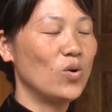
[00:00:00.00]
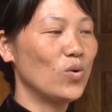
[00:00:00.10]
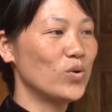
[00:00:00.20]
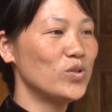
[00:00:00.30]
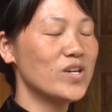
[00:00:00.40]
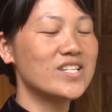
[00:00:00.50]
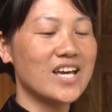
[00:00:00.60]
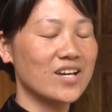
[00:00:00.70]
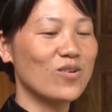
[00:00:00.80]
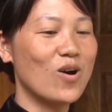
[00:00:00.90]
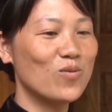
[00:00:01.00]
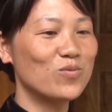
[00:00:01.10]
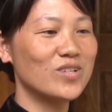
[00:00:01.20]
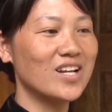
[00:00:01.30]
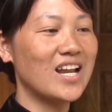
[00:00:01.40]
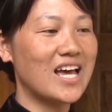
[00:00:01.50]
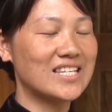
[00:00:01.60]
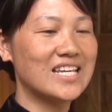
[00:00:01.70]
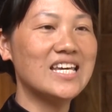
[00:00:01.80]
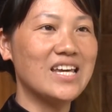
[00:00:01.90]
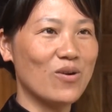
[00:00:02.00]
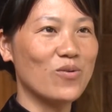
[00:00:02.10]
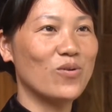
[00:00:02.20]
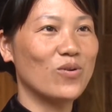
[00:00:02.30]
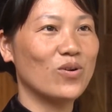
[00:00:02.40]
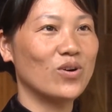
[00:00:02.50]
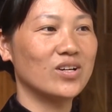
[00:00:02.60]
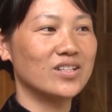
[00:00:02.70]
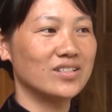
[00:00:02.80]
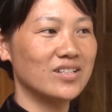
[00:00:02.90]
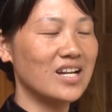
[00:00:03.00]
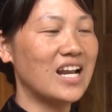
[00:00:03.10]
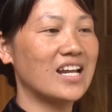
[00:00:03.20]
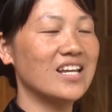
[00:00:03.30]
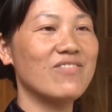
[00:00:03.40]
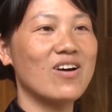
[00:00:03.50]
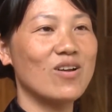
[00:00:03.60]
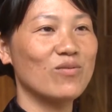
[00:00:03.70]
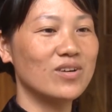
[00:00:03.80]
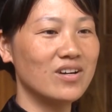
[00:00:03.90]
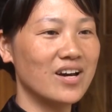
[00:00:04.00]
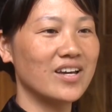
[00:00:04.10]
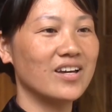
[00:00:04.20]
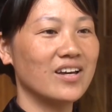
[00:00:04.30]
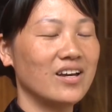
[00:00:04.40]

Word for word: lối truyền dạy của ông rất là dễ hiểu rất là đi vào lòng người